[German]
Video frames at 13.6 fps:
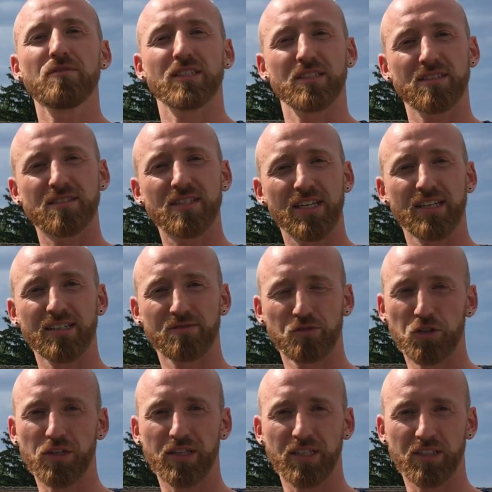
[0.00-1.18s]
was zählt,
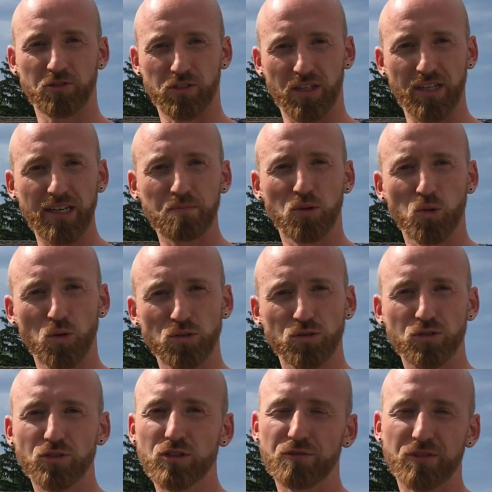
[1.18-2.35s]
wirklich in unser Leben holen
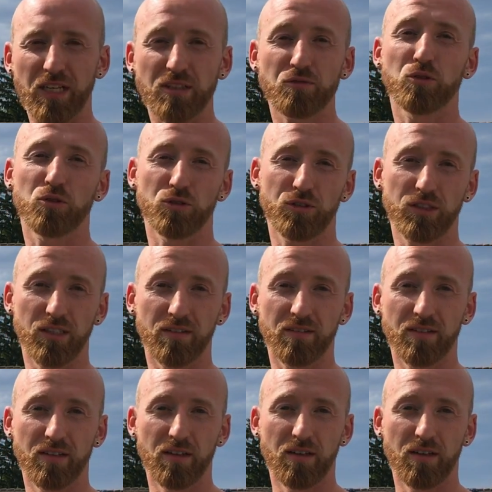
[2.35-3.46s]
und uns auf das fokussieren.